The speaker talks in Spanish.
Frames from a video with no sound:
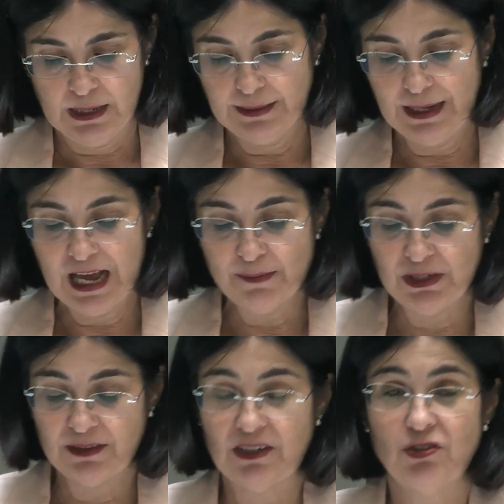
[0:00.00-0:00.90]
de las
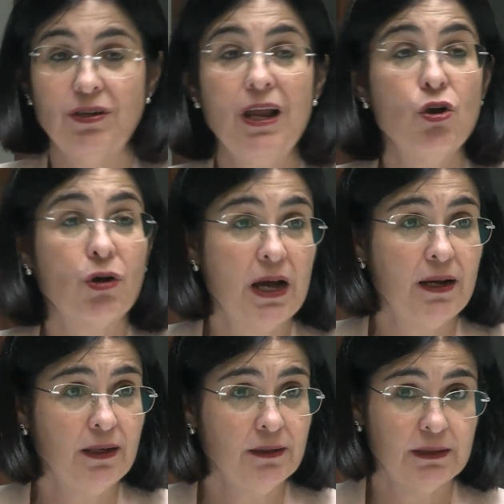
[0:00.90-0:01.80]
administraciones
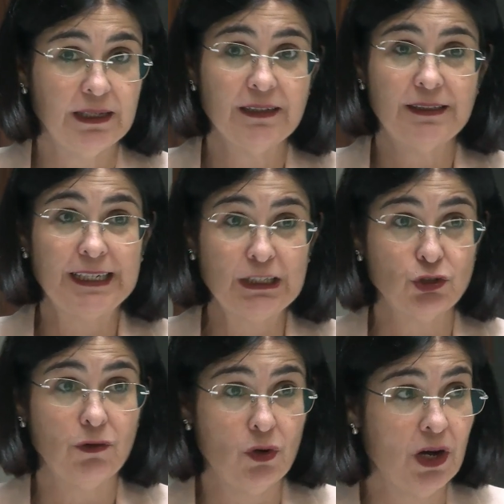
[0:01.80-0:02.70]
locales, en este
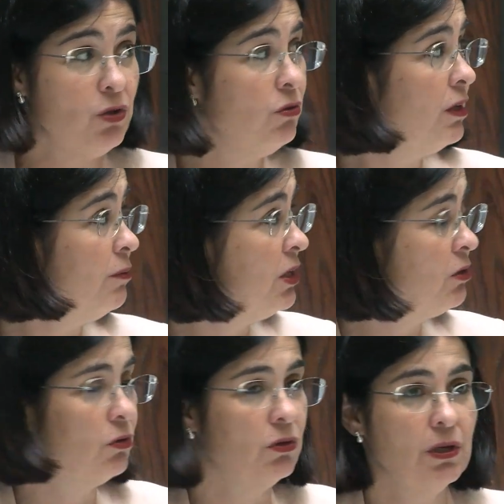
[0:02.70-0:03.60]
caso de los
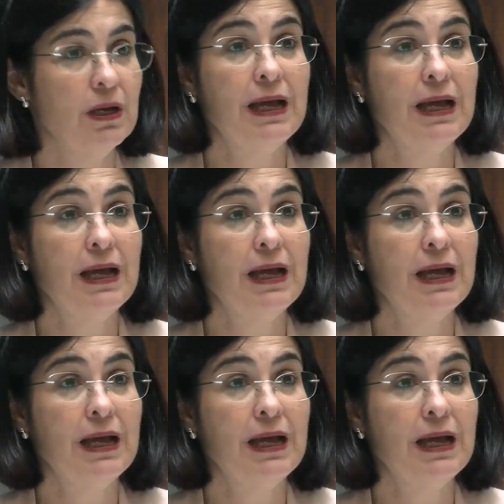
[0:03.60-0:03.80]
ayuntamientos,